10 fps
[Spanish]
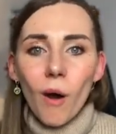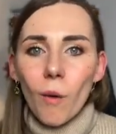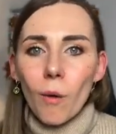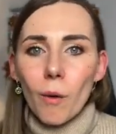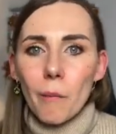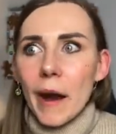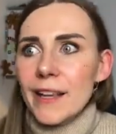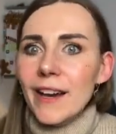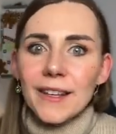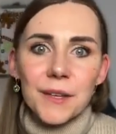o
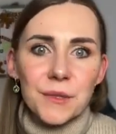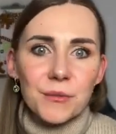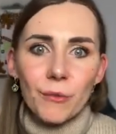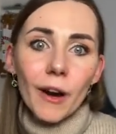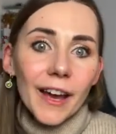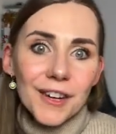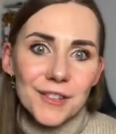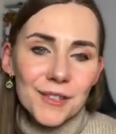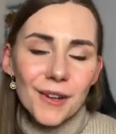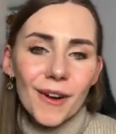vaya, qué
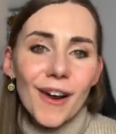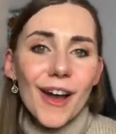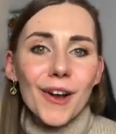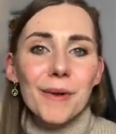esfuerzo.